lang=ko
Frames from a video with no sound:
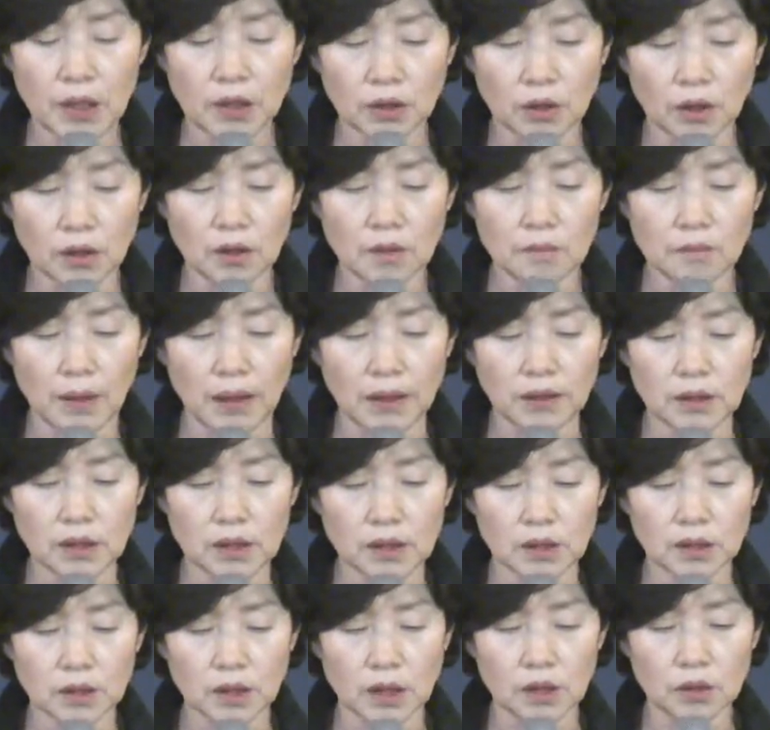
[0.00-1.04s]
너는
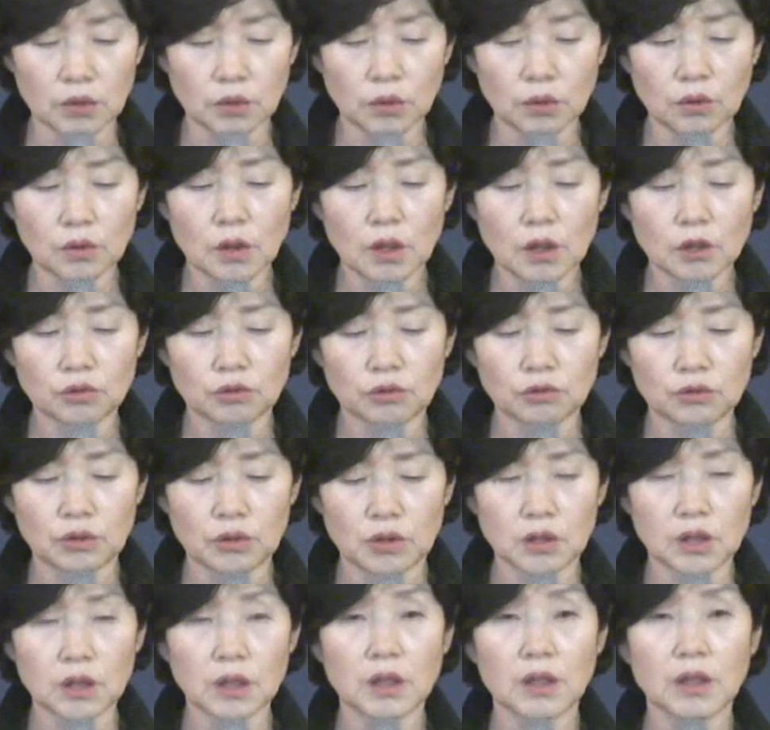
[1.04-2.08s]
반드시 살고
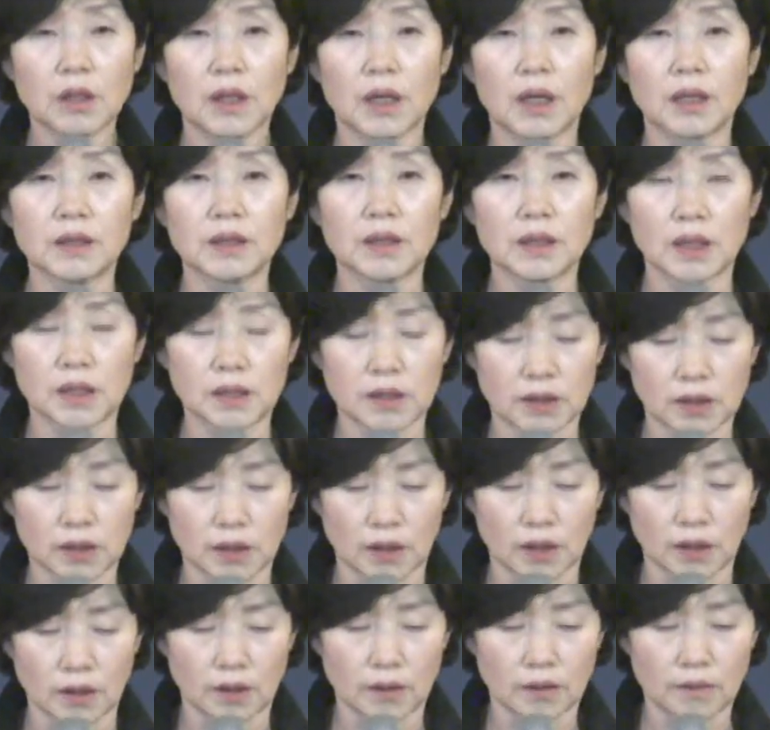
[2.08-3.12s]
죽지
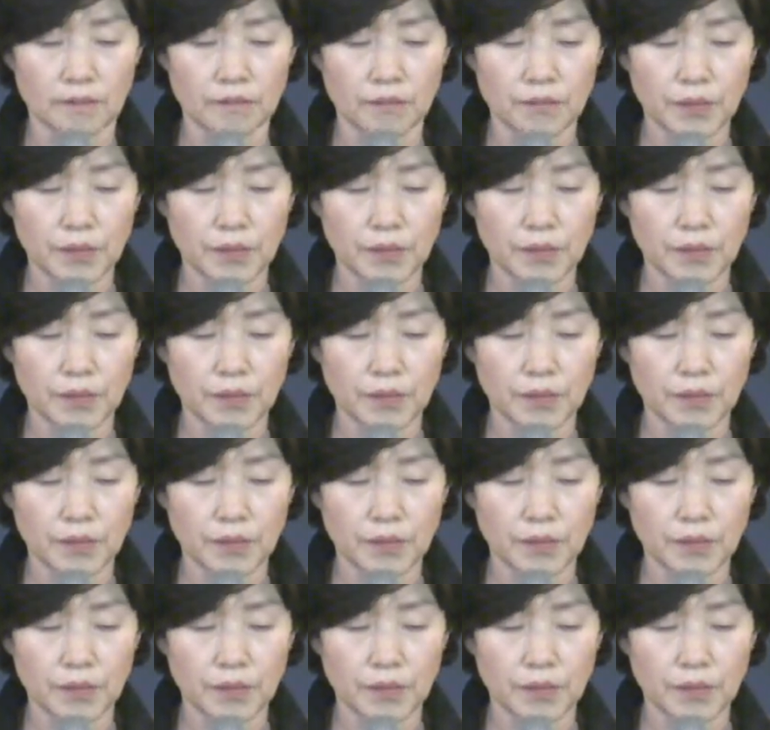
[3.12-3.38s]
아니할지라.